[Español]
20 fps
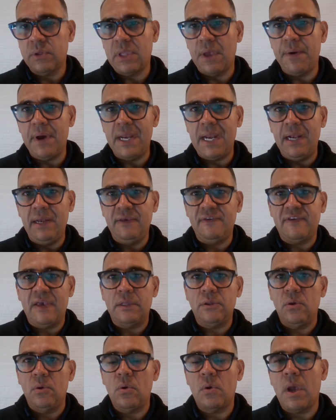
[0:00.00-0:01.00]
estaba
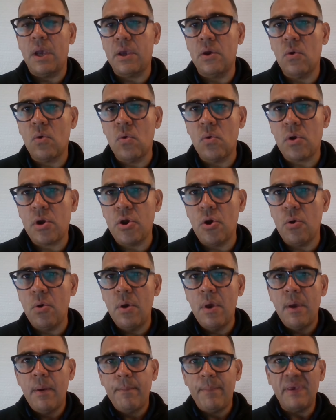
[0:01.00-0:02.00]
analizando lo que aquí ocurrió,
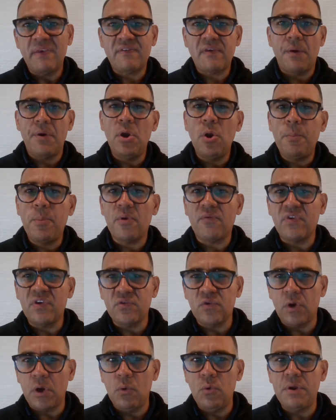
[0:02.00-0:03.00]
pensaba en los profesores